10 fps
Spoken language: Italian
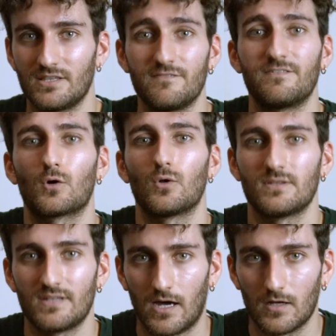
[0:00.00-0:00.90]

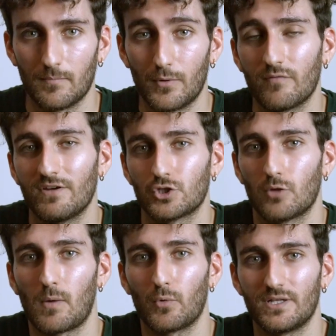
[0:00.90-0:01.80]
difficoltà, però invece
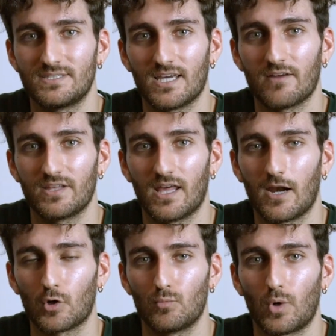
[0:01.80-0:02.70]
dobbiamo iniziare a
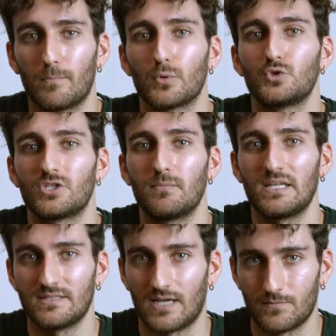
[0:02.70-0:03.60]
vederla come una
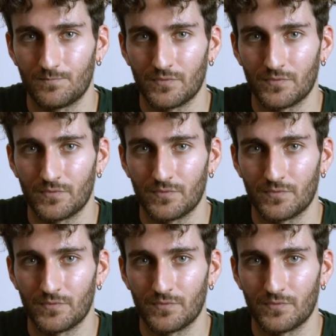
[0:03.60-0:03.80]
possibilità,